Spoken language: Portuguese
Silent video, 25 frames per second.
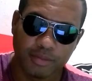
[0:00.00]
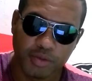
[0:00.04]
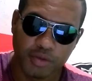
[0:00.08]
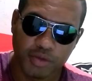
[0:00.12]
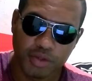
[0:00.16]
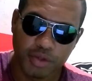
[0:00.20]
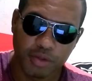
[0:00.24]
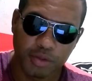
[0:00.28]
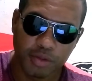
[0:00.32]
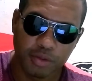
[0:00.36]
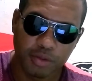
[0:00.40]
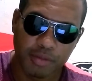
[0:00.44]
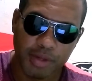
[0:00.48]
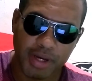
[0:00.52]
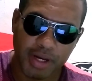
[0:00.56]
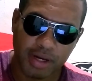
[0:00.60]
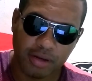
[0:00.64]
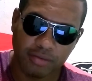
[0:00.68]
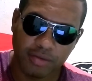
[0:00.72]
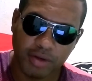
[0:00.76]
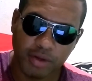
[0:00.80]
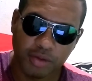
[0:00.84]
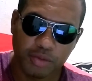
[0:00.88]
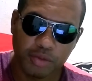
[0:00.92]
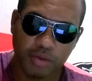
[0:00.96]
o senhor
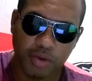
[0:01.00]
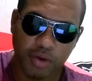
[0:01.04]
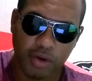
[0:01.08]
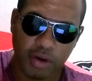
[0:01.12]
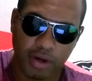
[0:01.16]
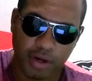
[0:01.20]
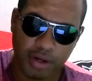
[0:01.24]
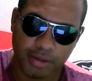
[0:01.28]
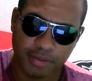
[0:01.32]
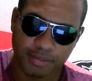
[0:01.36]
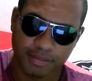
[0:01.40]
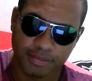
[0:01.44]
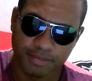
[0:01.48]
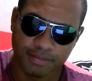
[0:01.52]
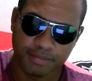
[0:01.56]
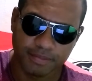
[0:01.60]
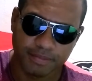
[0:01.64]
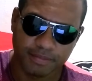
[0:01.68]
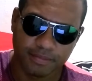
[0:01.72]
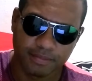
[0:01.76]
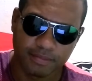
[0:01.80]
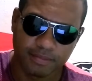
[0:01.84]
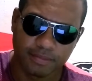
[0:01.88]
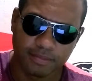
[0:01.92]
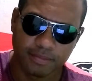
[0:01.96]
Marivaldo Ora.
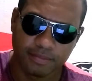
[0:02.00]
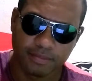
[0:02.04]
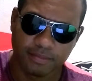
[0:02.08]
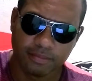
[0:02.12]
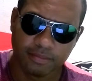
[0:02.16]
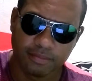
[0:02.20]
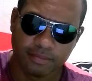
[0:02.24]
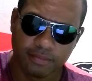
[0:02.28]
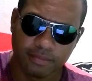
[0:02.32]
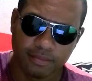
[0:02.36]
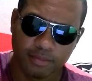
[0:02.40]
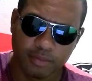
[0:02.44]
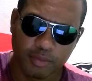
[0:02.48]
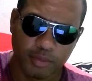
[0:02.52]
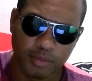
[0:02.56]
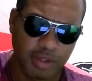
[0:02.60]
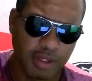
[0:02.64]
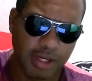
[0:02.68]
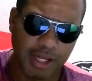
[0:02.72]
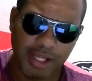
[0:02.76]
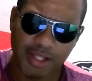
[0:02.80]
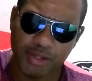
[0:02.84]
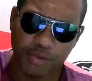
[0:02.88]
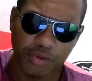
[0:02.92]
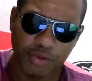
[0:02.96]

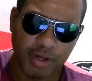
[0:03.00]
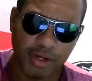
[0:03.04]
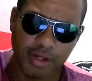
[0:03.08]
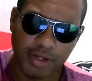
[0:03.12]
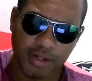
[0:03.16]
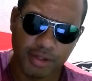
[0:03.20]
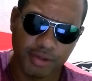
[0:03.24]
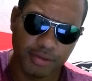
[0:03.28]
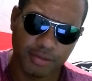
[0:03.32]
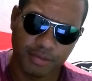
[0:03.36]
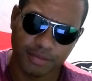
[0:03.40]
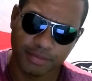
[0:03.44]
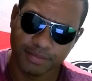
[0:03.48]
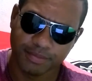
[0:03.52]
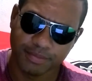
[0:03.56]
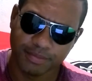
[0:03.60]
Ledo engano.